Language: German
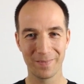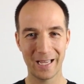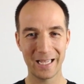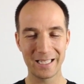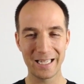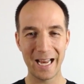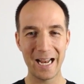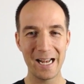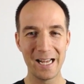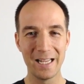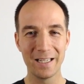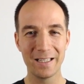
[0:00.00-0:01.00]

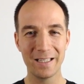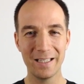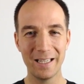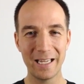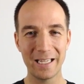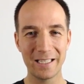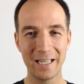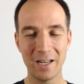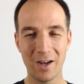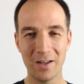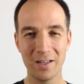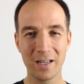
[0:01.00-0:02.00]
Erzähl nicht den
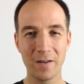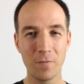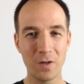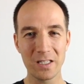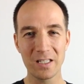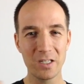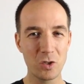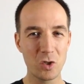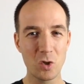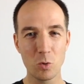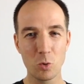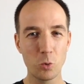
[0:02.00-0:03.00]
anderen, was sie
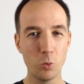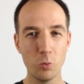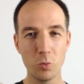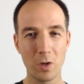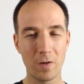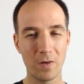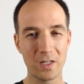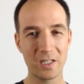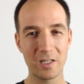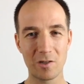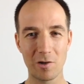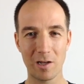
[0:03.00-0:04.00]
zu tun oder was
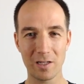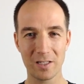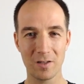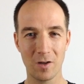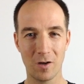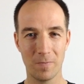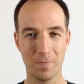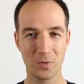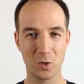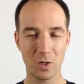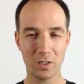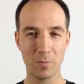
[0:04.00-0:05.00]
sie zu lassen haben.
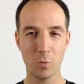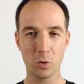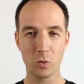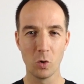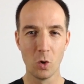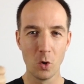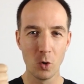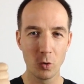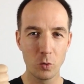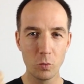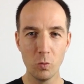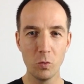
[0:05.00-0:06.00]
So nach dem Motto,
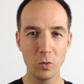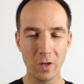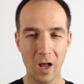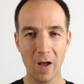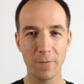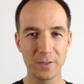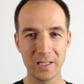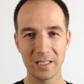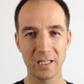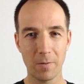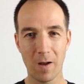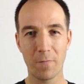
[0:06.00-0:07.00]
du darfst
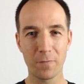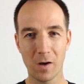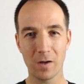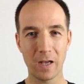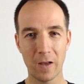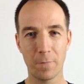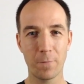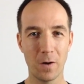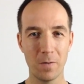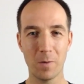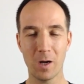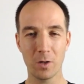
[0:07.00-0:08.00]
das aber auf gar keinen
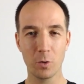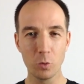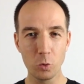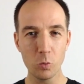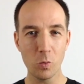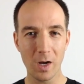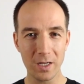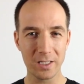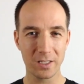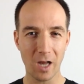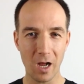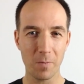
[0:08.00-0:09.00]
Fall machen und du
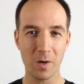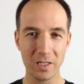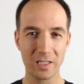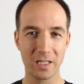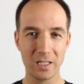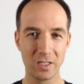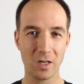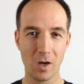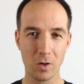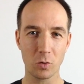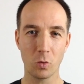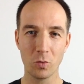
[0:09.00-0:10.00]
hast damals
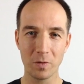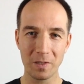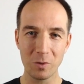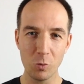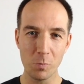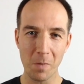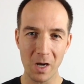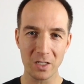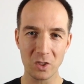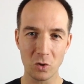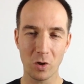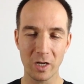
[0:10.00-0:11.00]
gesagt und du
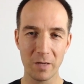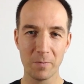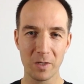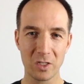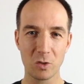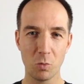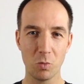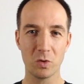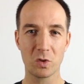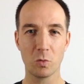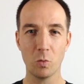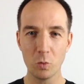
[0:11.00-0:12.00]
machst doch immer so
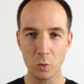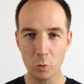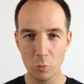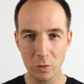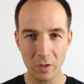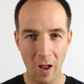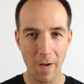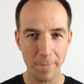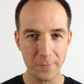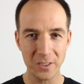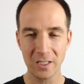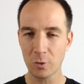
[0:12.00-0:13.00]
und so und du
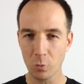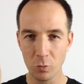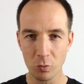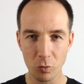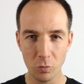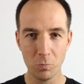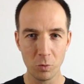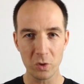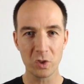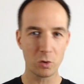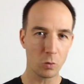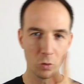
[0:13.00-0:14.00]
darfst nicht und du
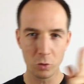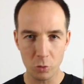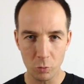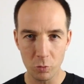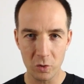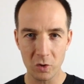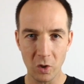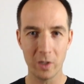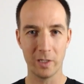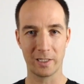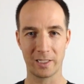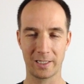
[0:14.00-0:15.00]
musst und du
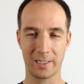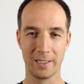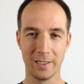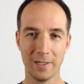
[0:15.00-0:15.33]
sollst.